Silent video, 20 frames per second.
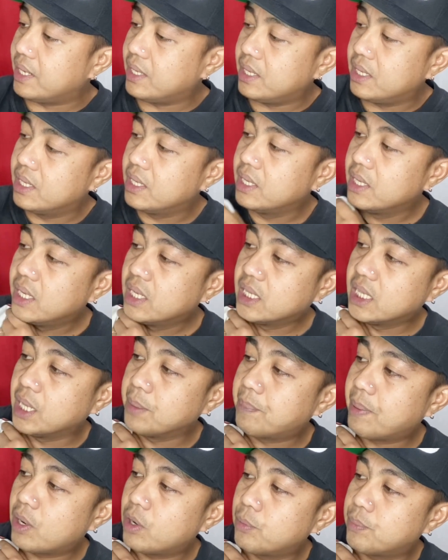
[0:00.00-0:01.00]
Hindi
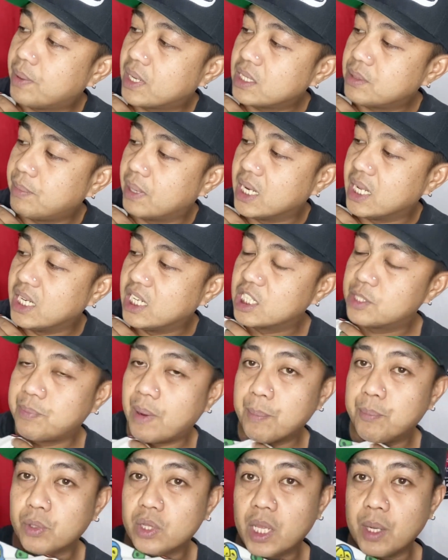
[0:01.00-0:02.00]
pa kupas, malinis pa,
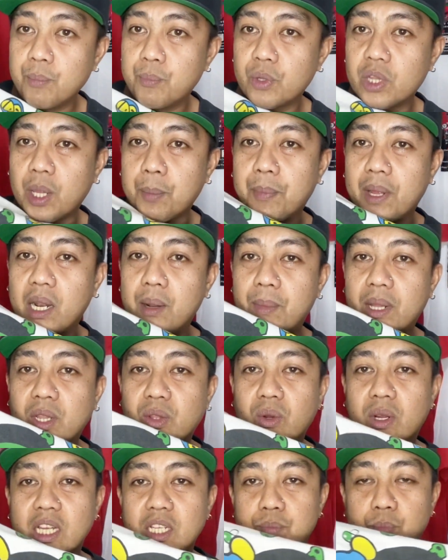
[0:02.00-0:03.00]
puting-puti pa naman
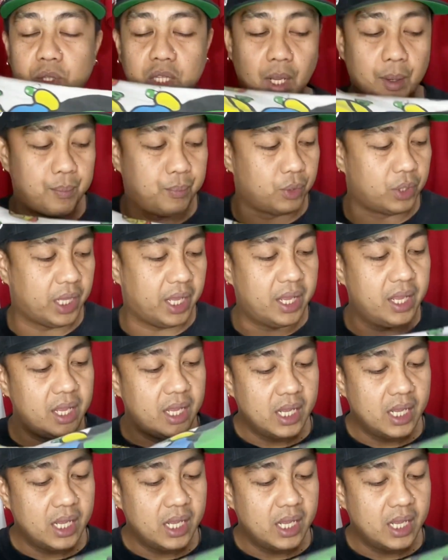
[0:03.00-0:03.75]
to guys, puting-puti.